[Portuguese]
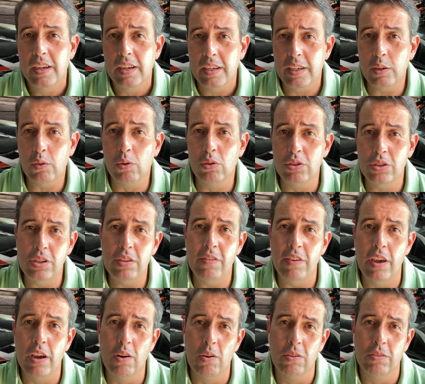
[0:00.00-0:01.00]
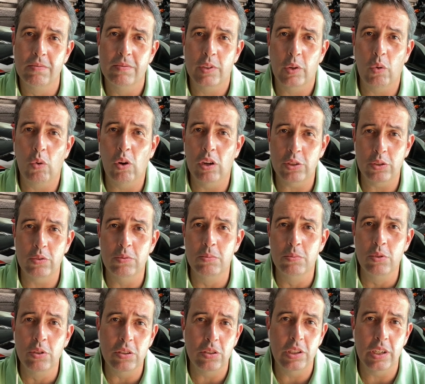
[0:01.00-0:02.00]
Inclusive eu, eu gosto
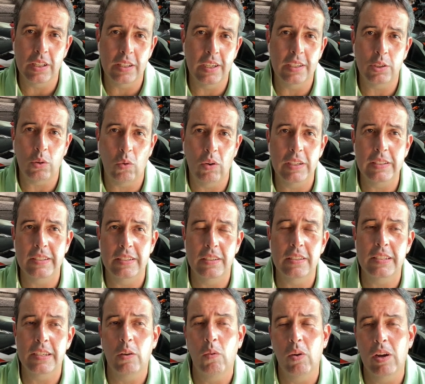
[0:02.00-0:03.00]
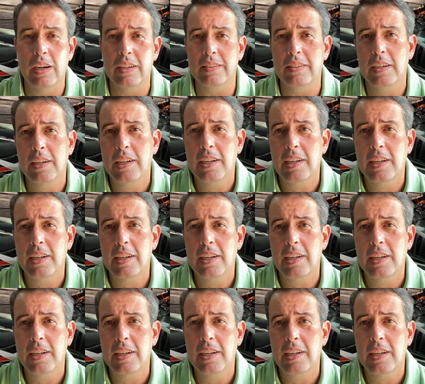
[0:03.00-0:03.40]
muito de andar de 450.